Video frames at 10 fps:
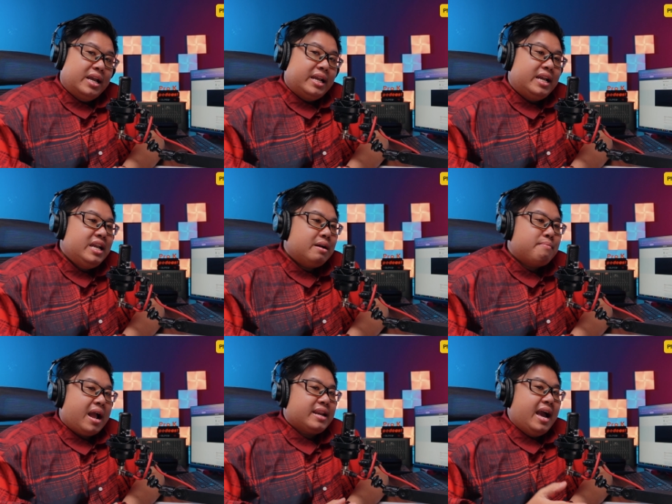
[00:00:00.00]
thì khi
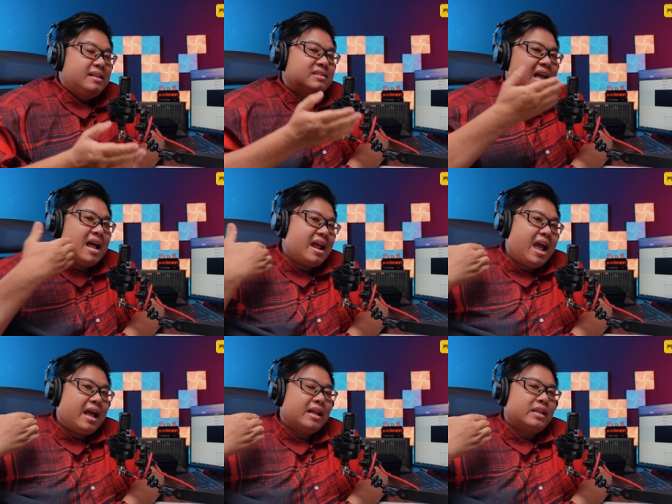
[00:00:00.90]
các bạn để xa
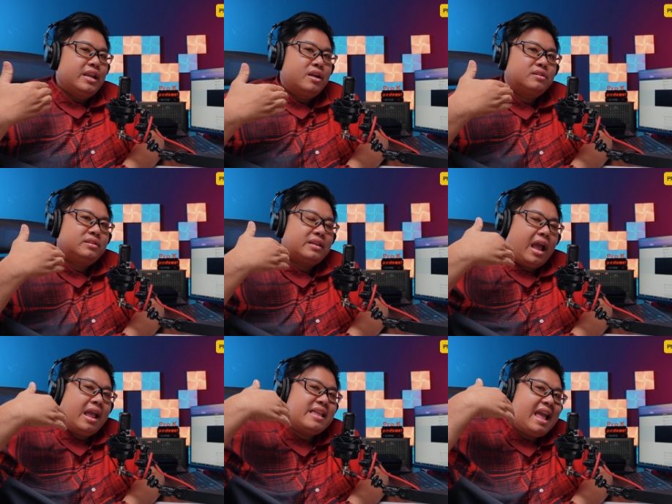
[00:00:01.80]
ra thì nó
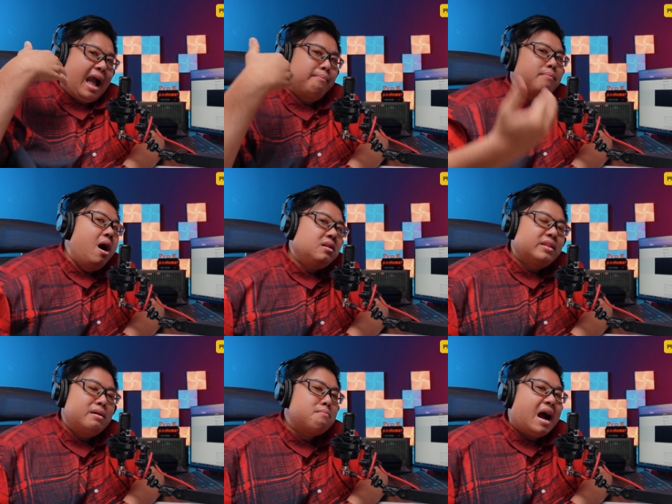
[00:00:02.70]
sẽ giảm bớt
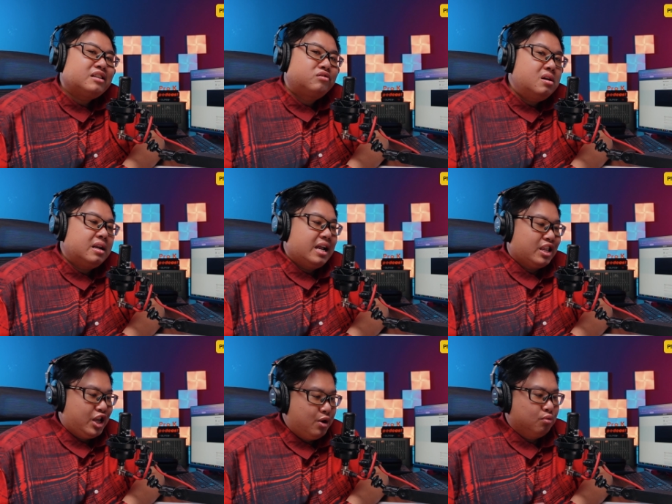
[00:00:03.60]
tiếng bass rất
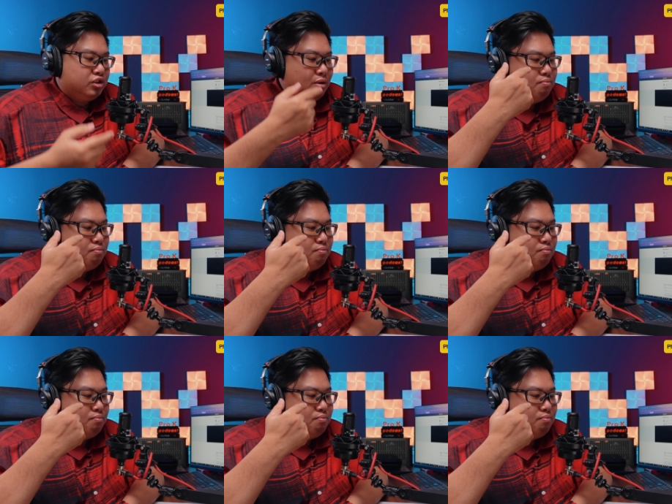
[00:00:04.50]
là nhiều